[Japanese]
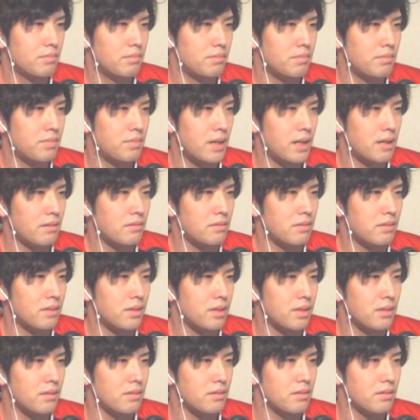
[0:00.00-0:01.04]

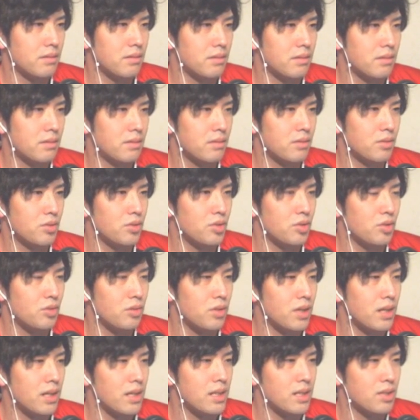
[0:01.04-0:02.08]
バウテル、どうしよう
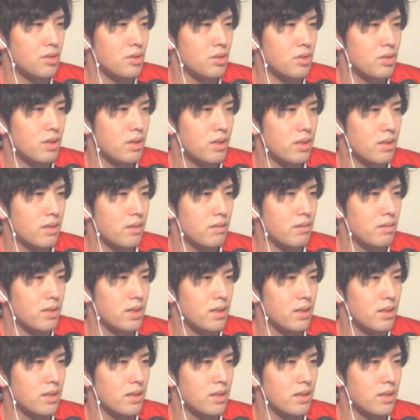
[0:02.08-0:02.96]
か。調子悪いけどね。